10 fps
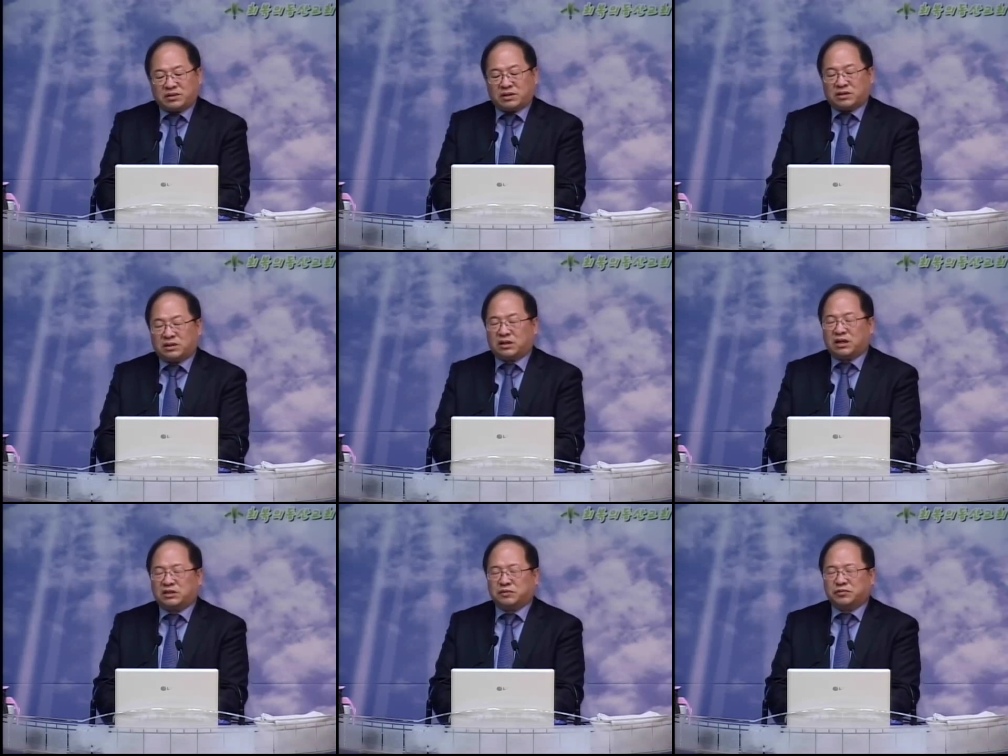
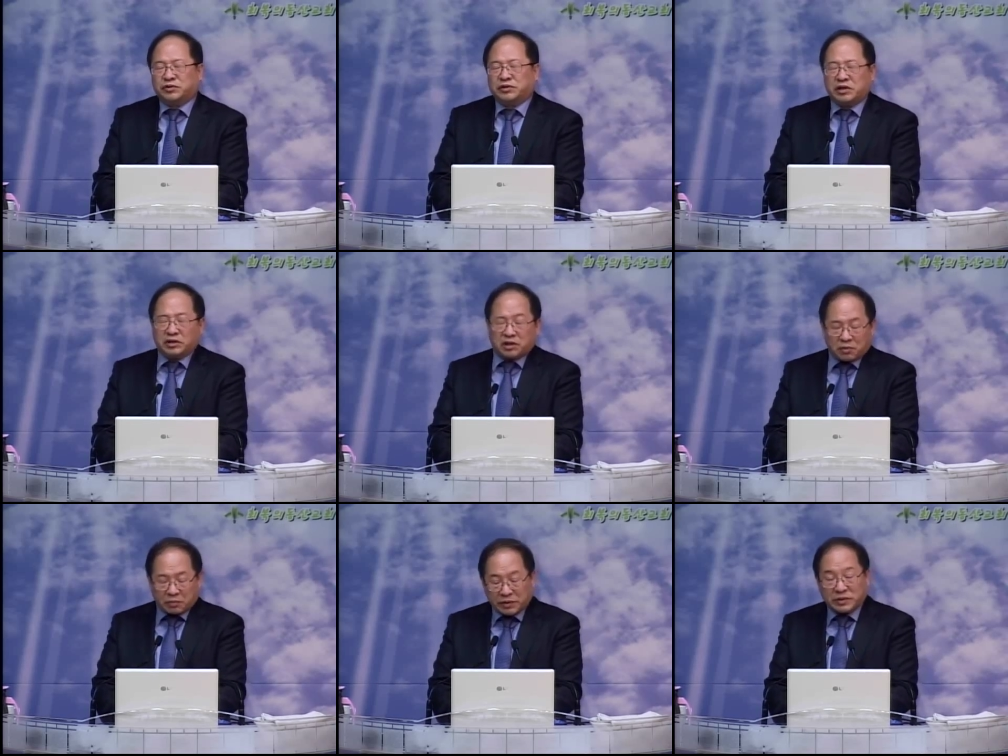메시지가 집중되는 게
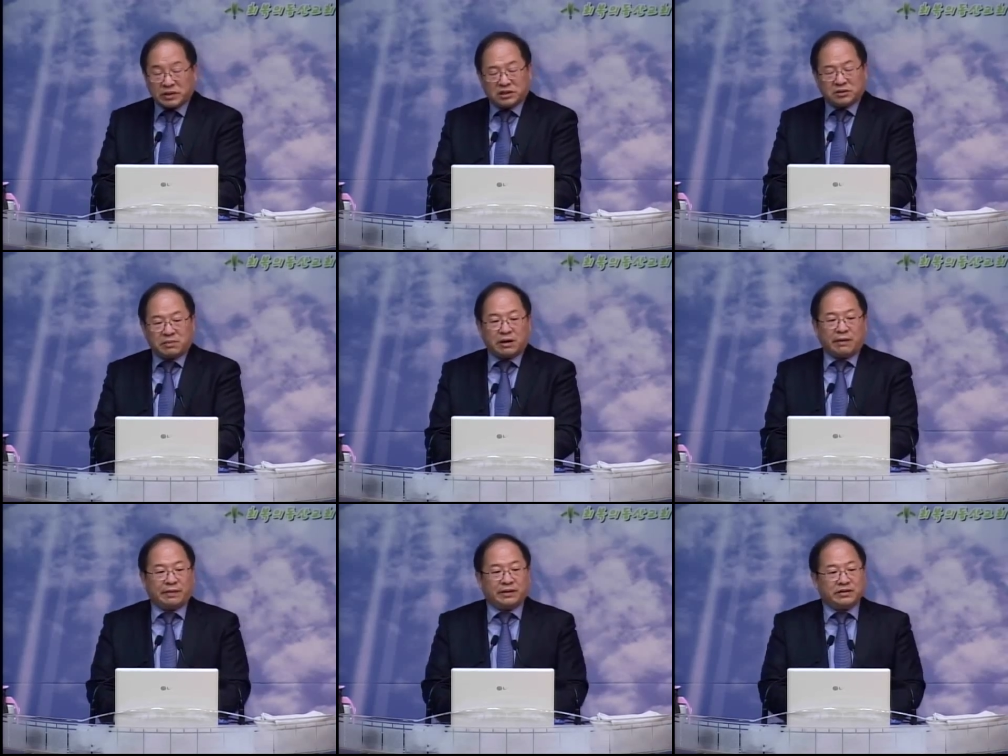
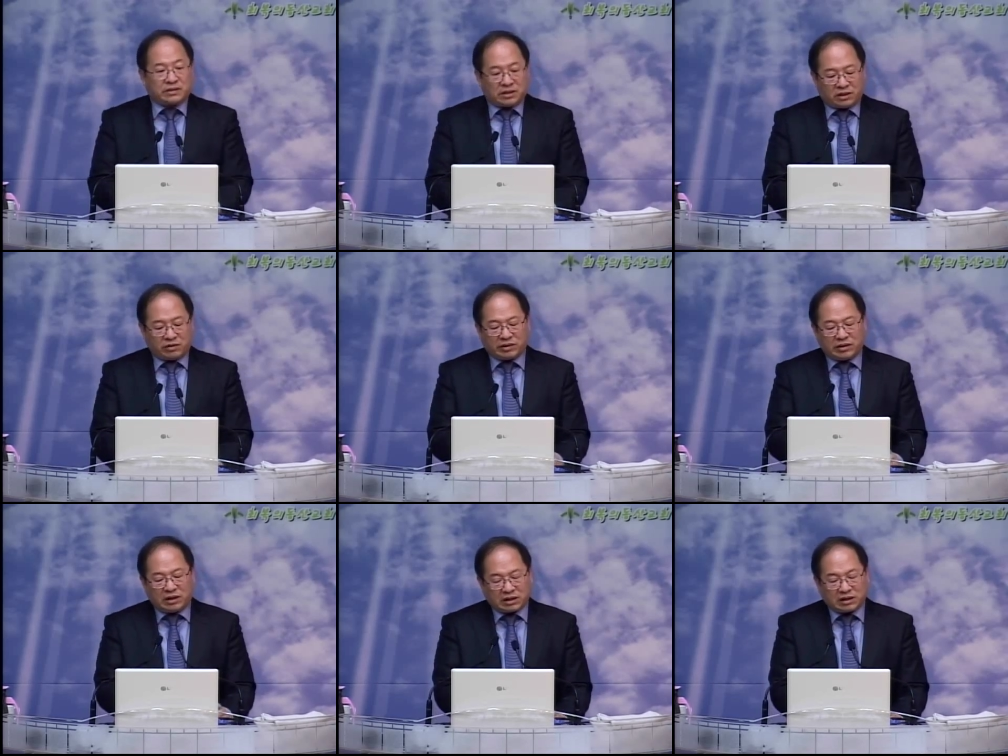보편적이지만
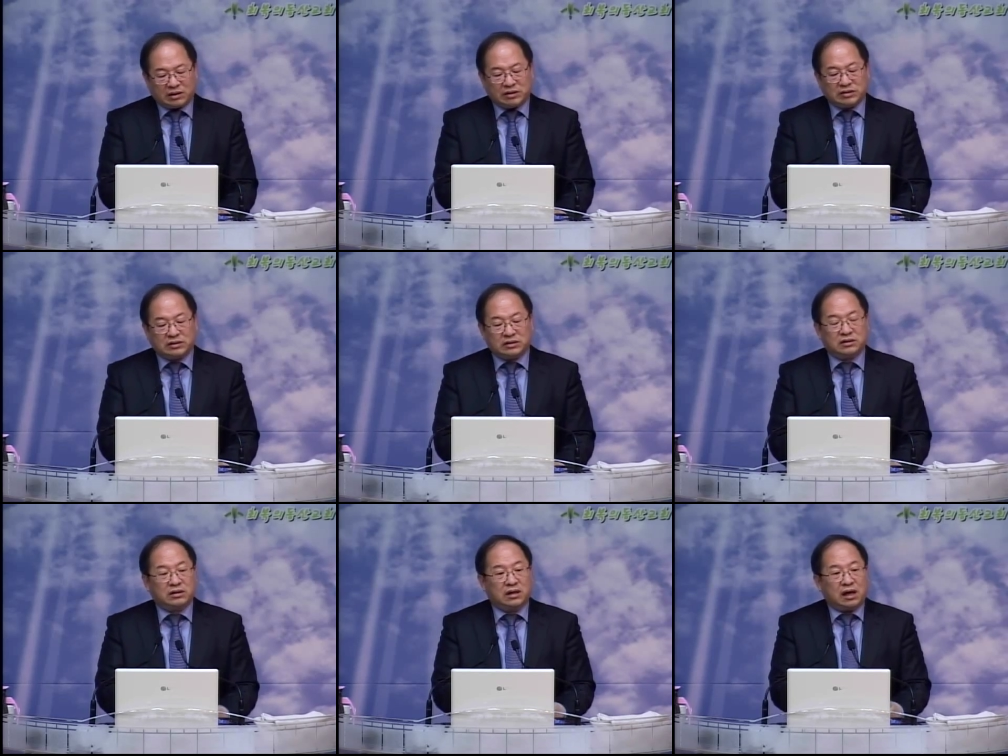이세례완을 낳게
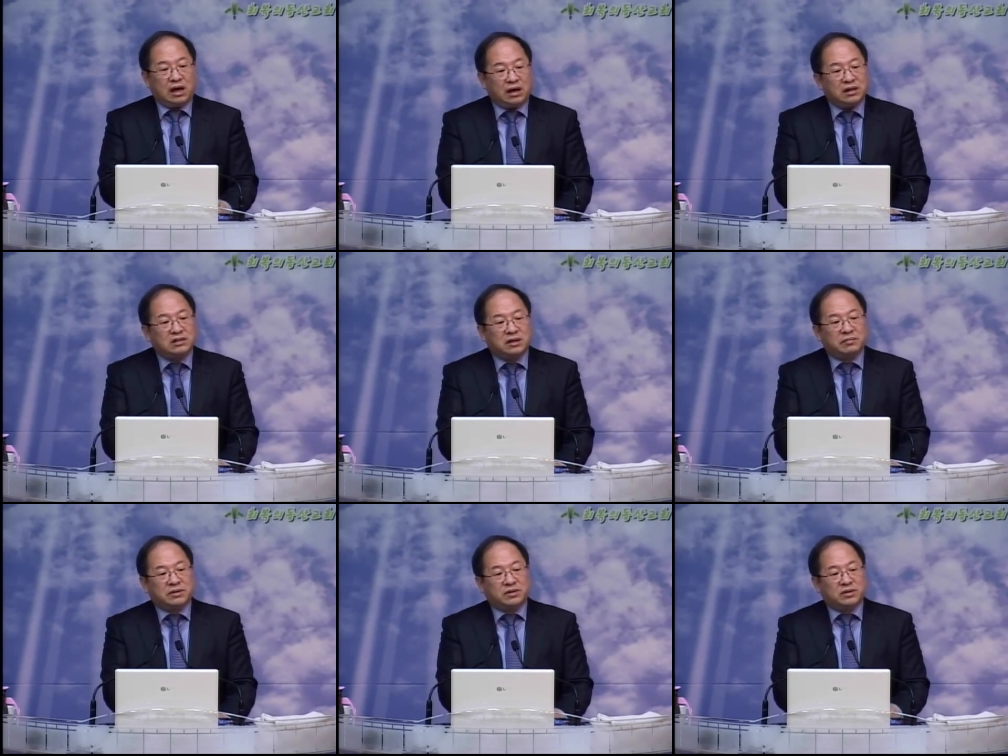되어지는
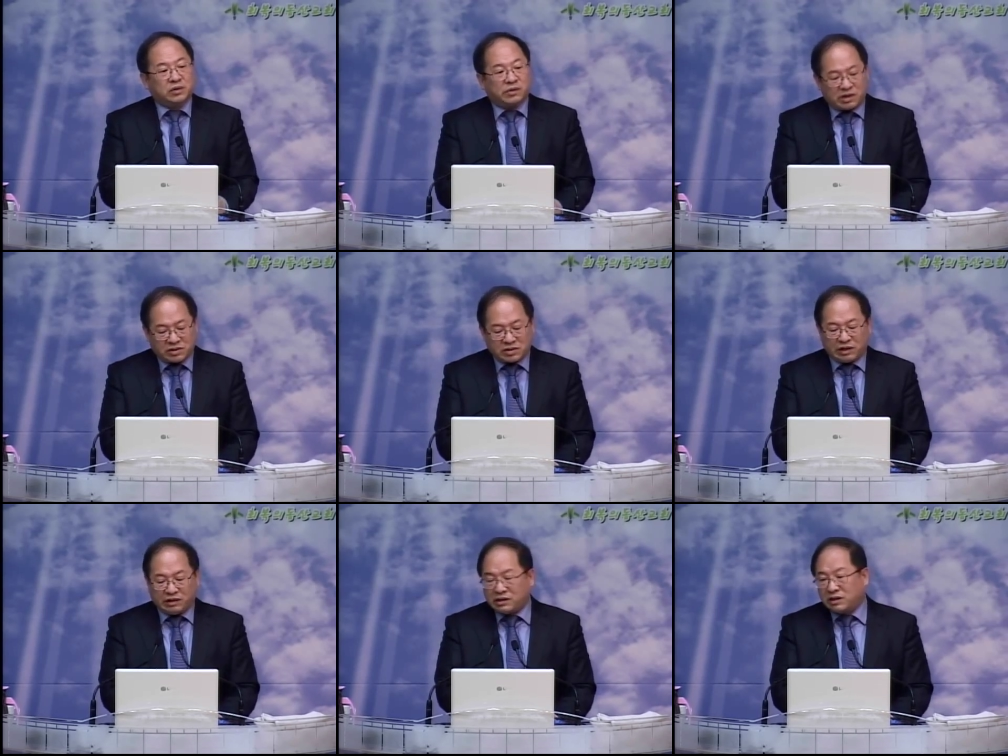엘리사벳을 통하여서
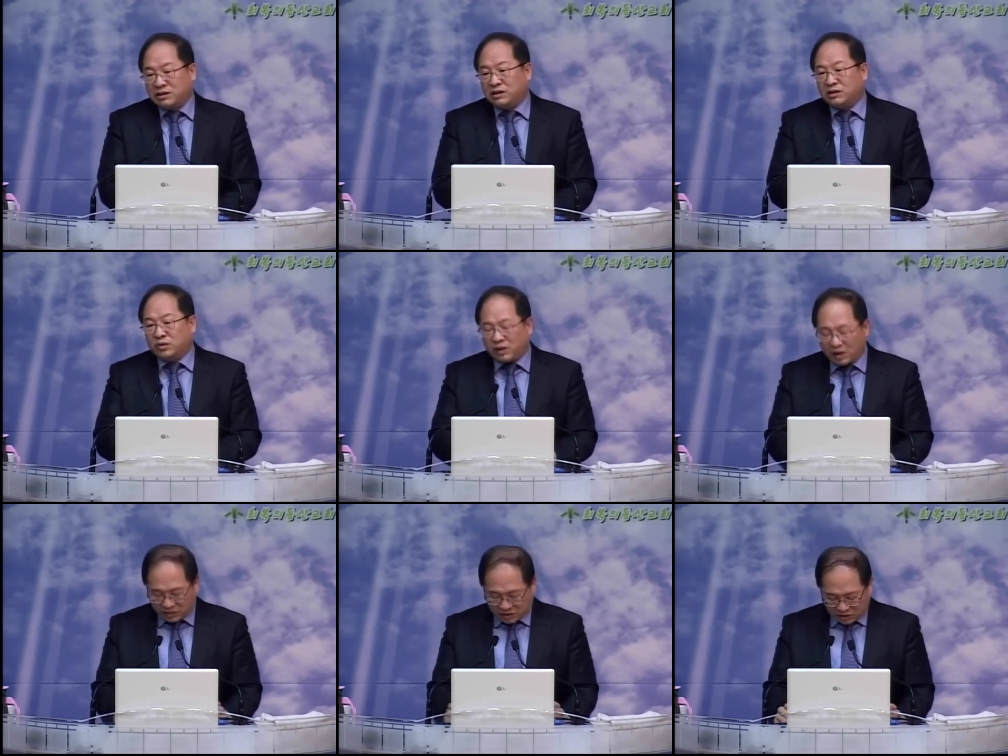일어나는 이
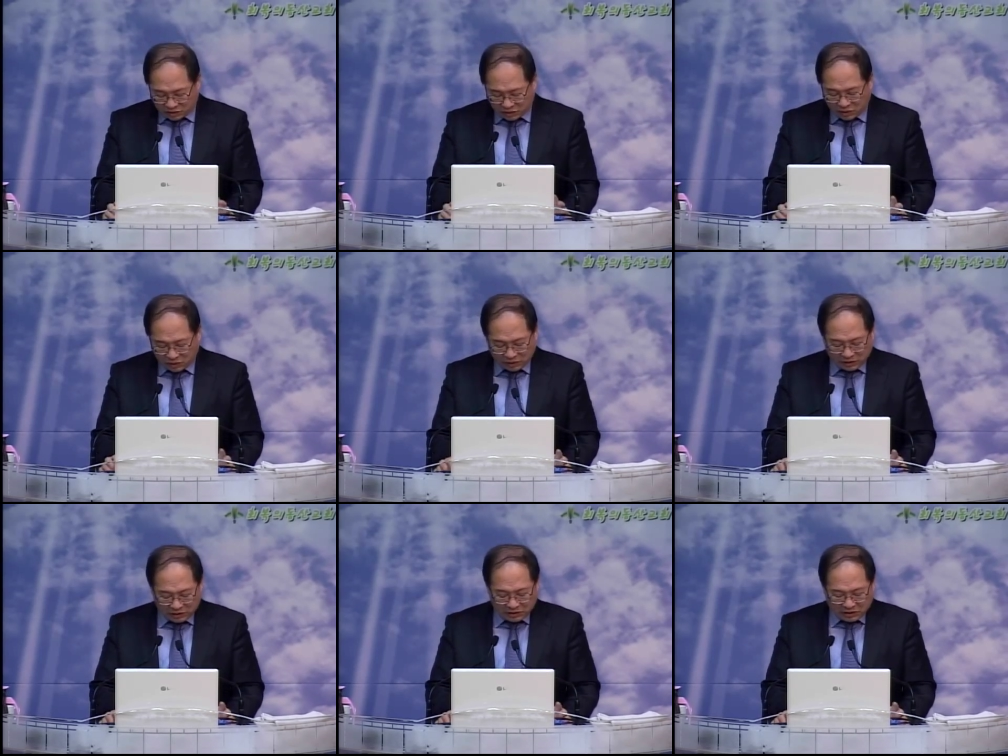놀라운 기적도
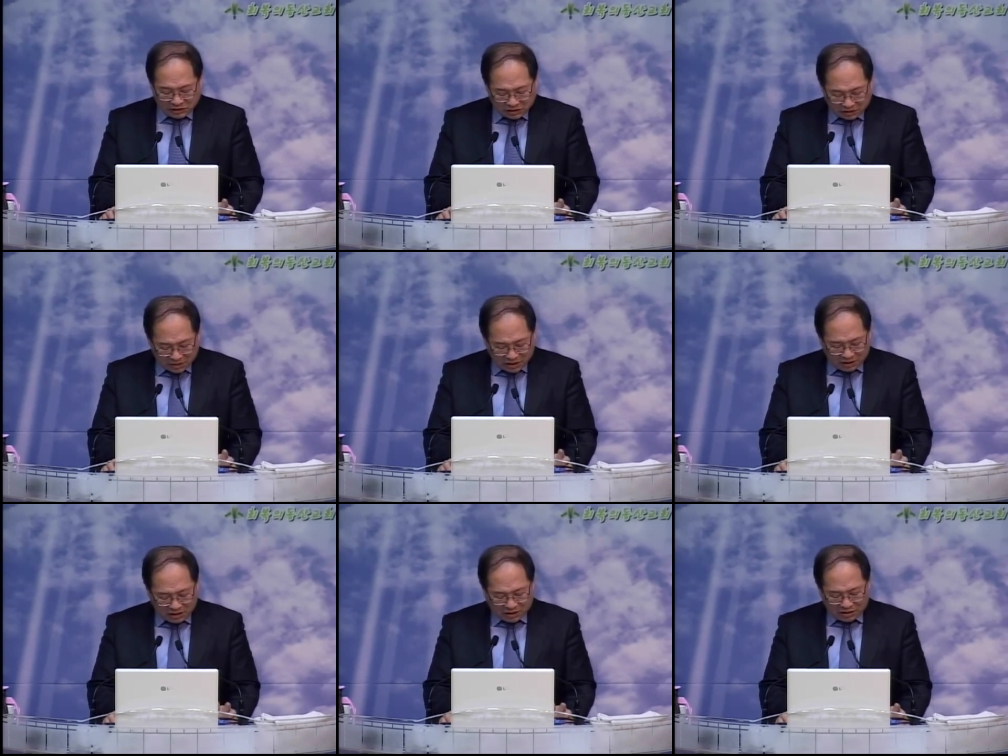
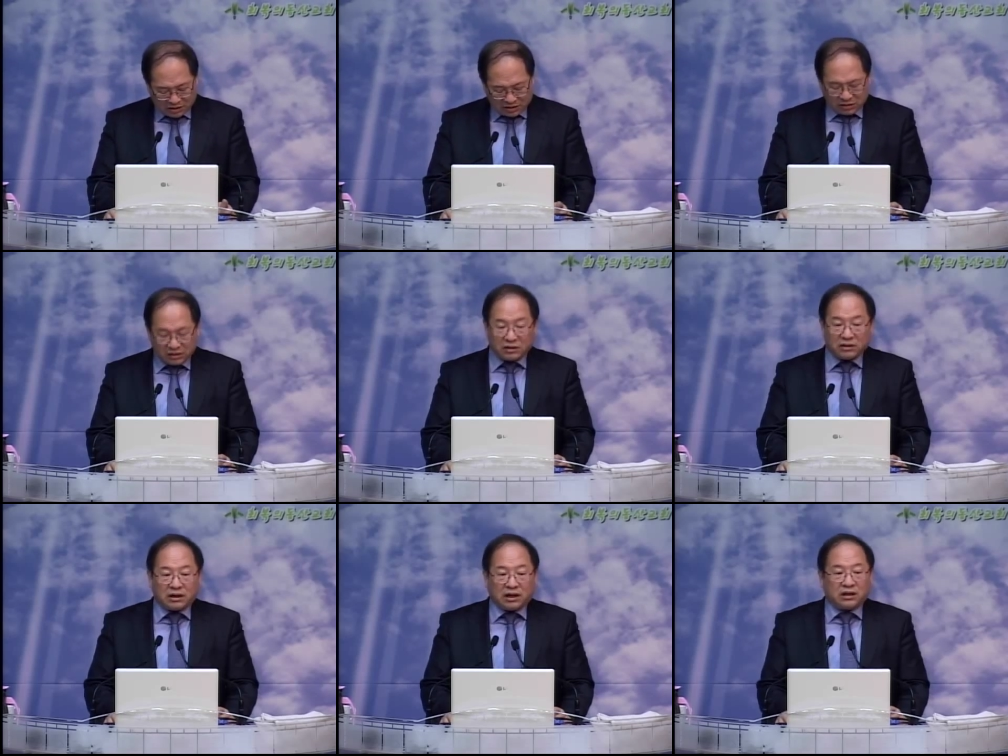정말 어,
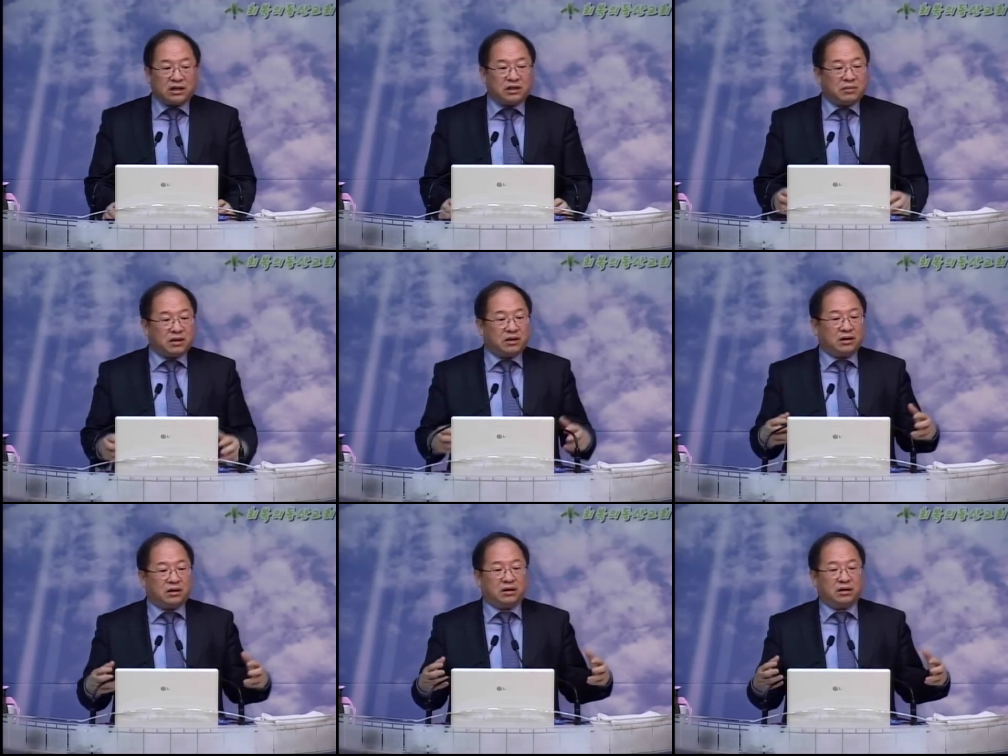
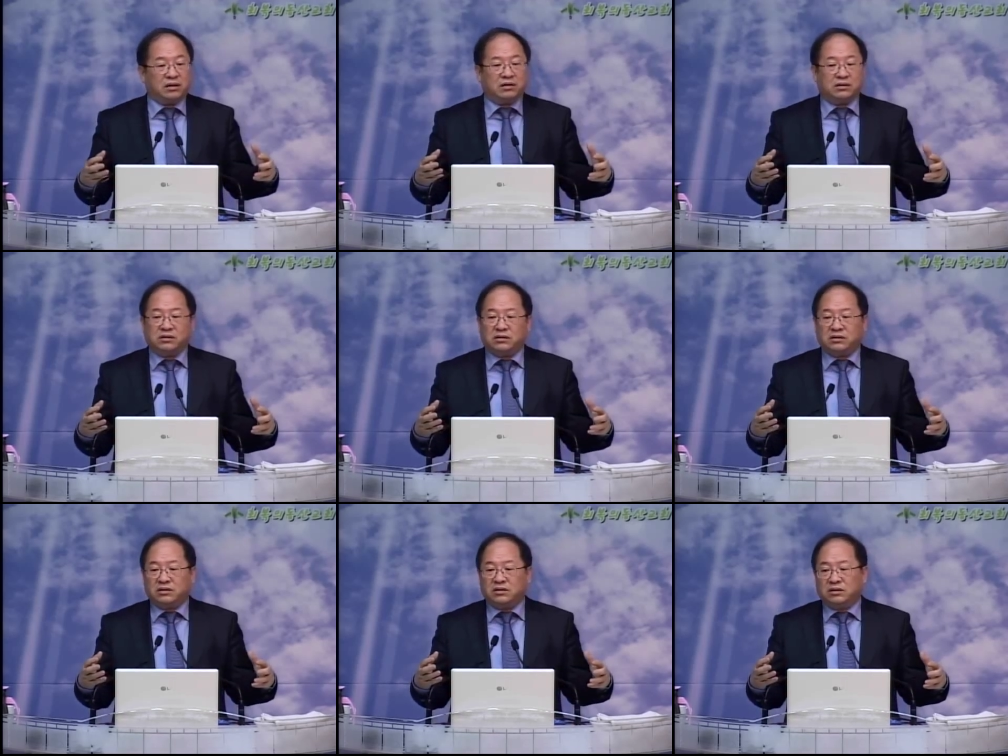하나님의
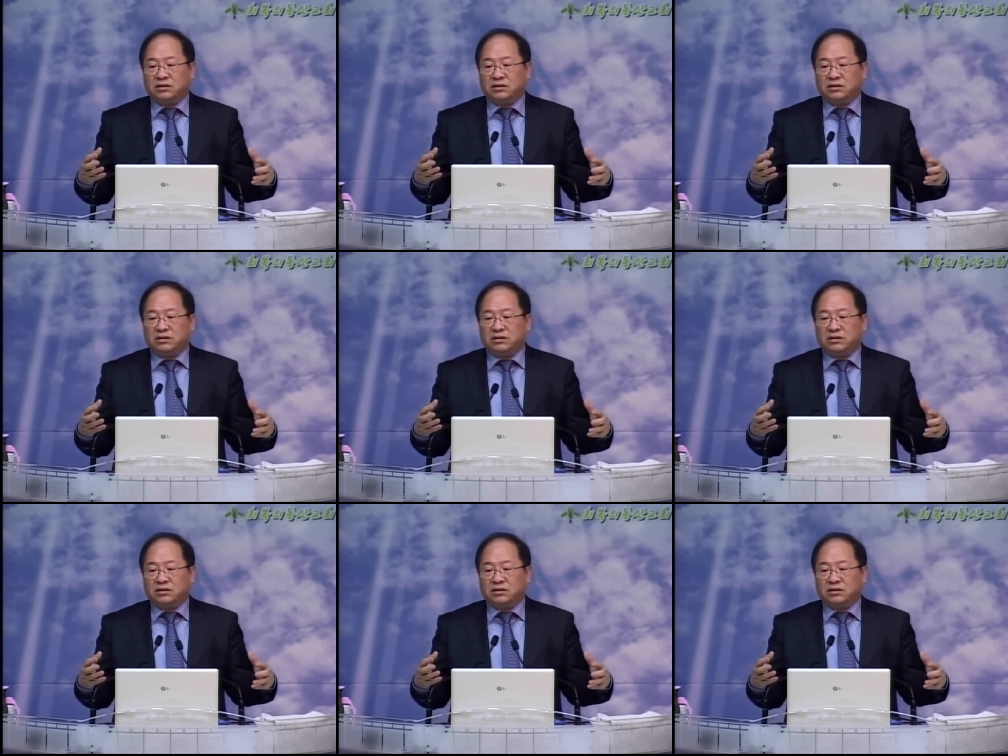그